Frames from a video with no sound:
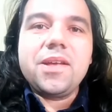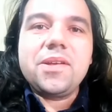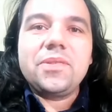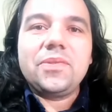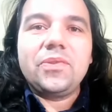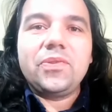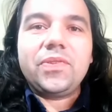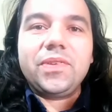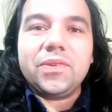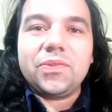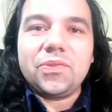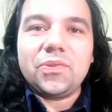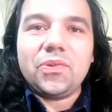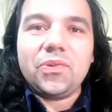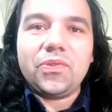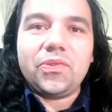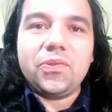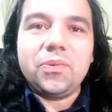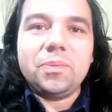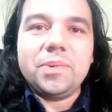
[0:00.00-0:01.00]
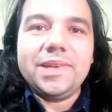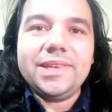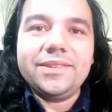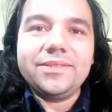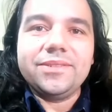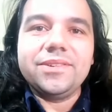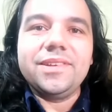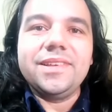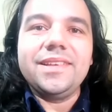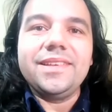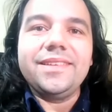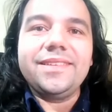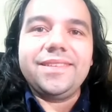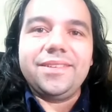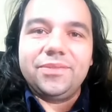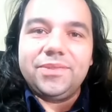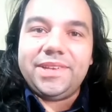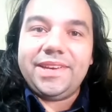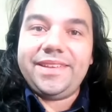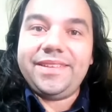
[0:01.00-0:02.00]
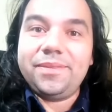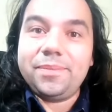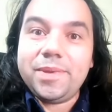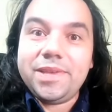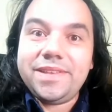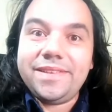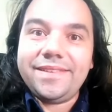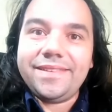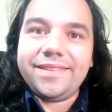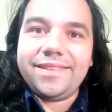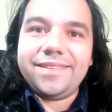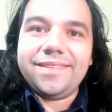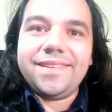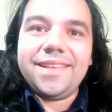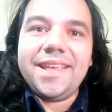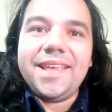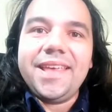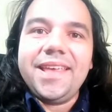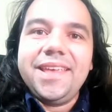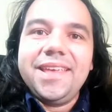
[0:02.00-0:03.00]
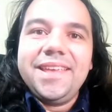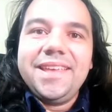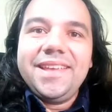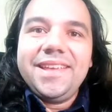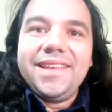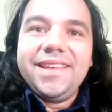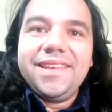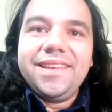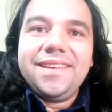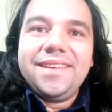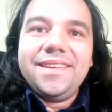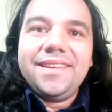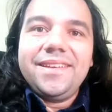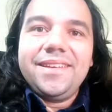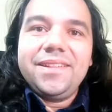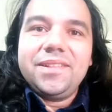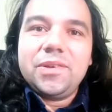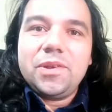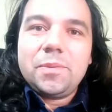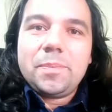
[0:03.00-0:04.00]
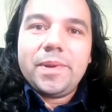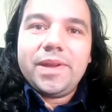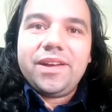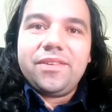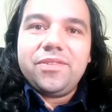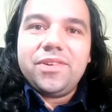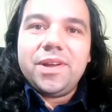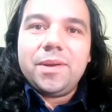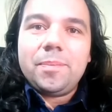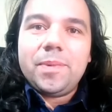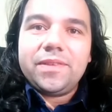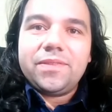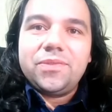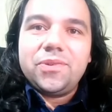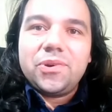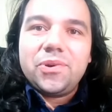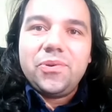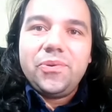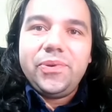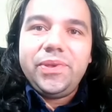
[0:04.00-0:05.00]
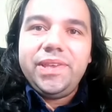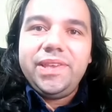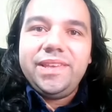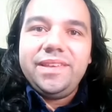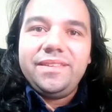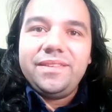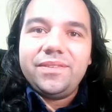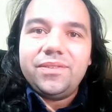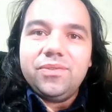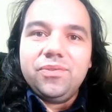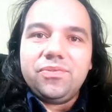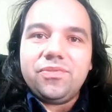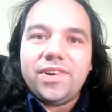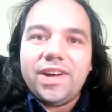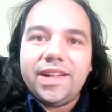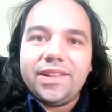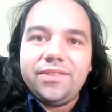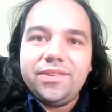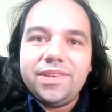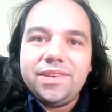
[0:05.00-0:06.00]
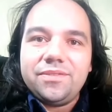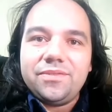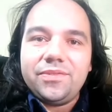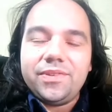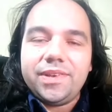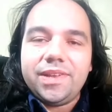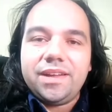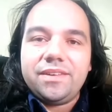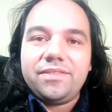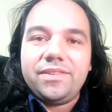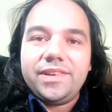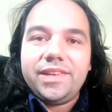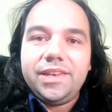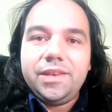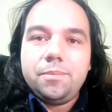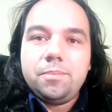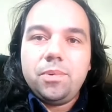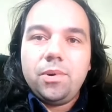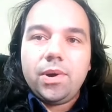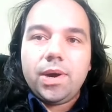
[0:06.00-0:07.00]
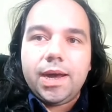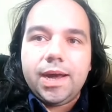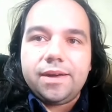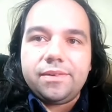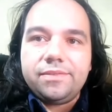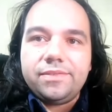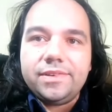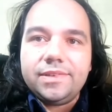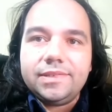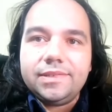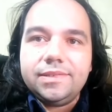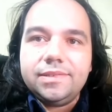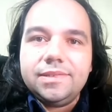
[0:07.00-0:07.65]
do Celso Russomano são três meses. Então ele pegava o capacitor ruim, estufado, que não funcionava, ele empurrava.